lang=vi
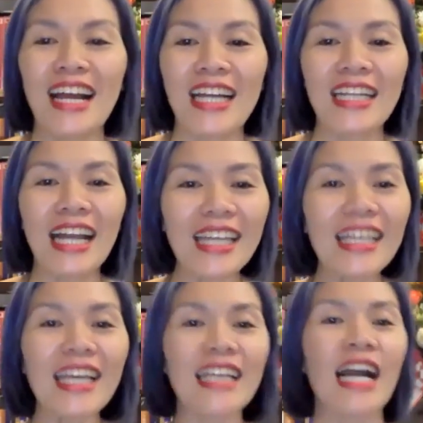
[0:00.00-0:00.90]
Ngay
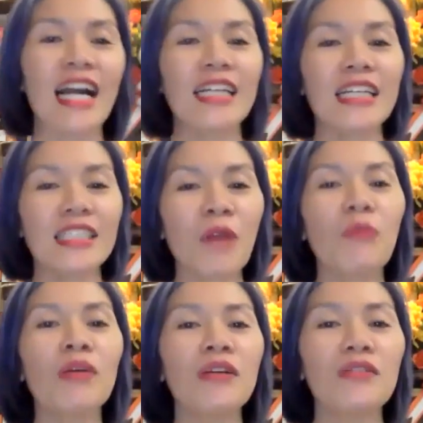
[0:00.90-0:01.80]
kể cả người chồng,
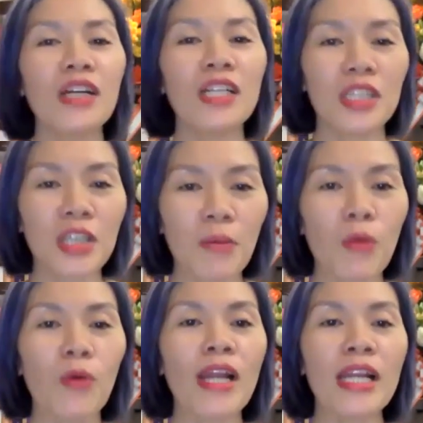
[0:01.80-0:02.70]
người vợ lý tưởng, mối
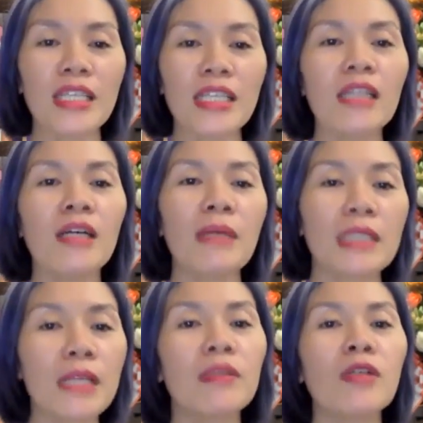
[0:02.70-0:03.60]
quan hệ chất lượng mà
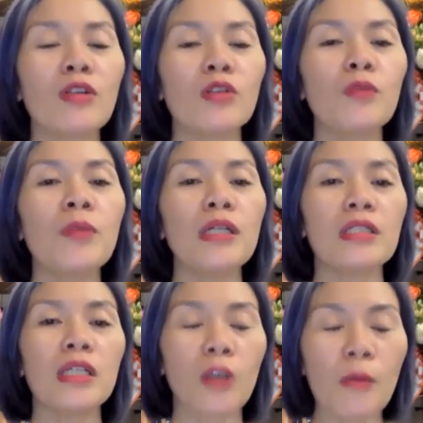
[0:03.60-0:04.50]
tiềm thức cần giúp đỡ
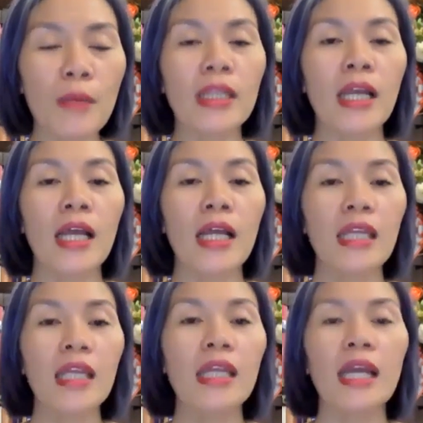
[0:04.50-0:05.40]
được cho mình,
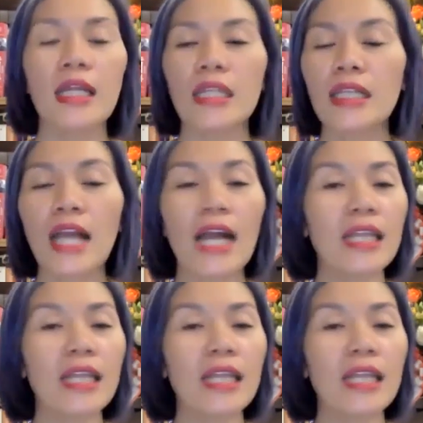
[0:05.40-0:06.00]
thì tất cả